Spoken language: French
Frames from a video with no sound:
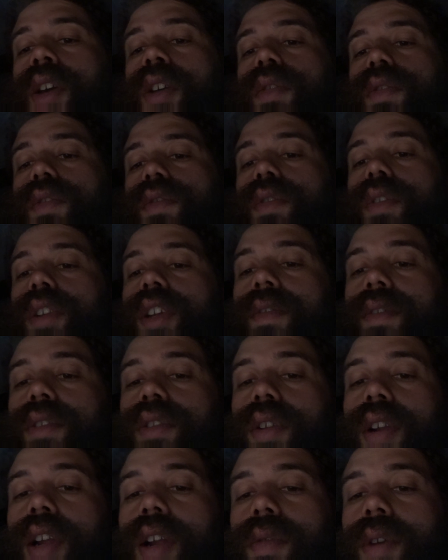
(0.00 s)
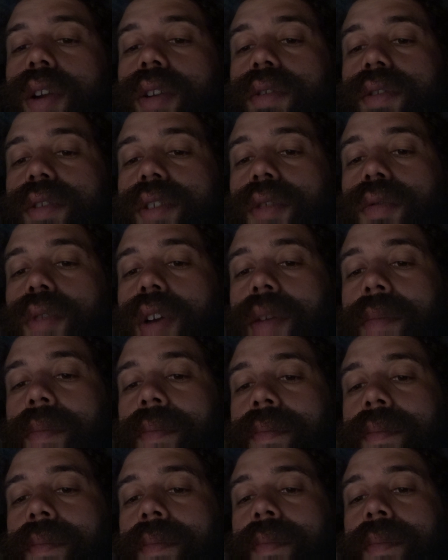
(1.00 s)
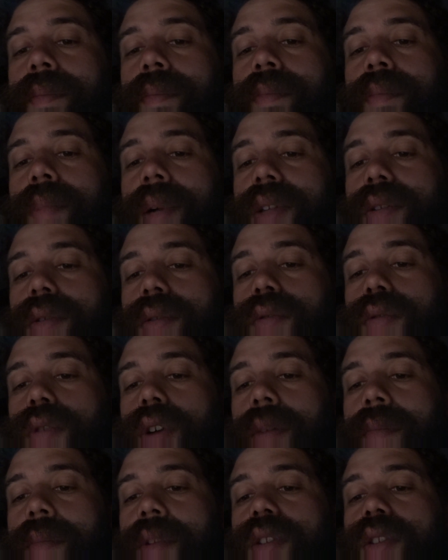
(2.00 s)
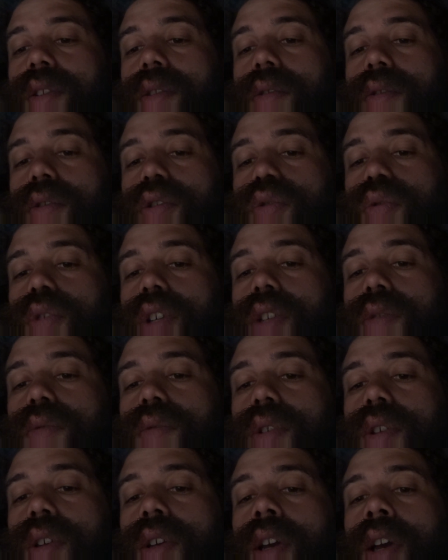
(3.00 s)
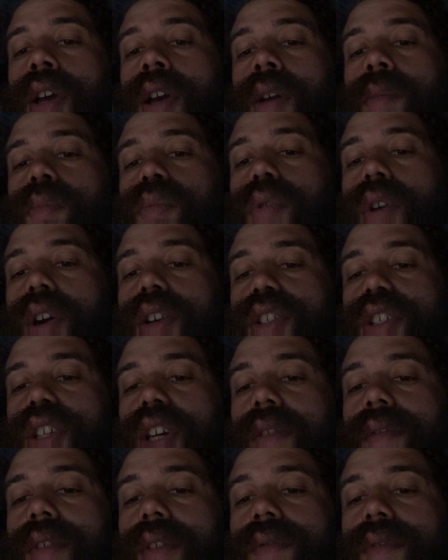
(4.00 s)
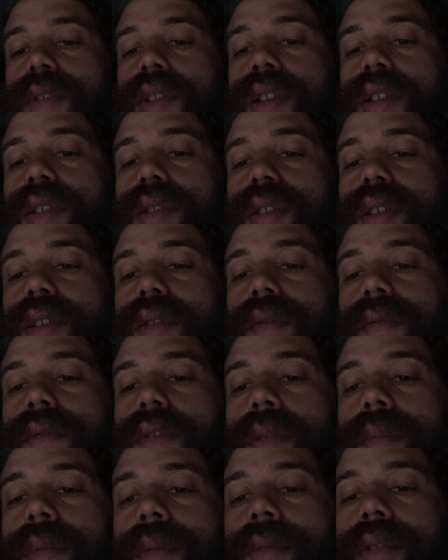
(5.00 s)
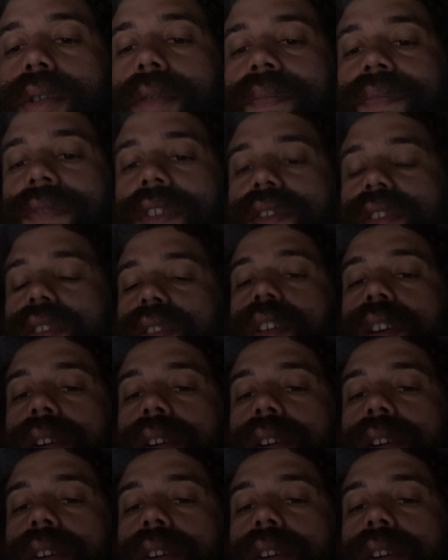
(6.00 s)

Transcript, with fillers: Que ce livre de la loi ne s'éloigne pas de toi, médite-le jour et nuit pour agir avec fidélité, conformément, etc.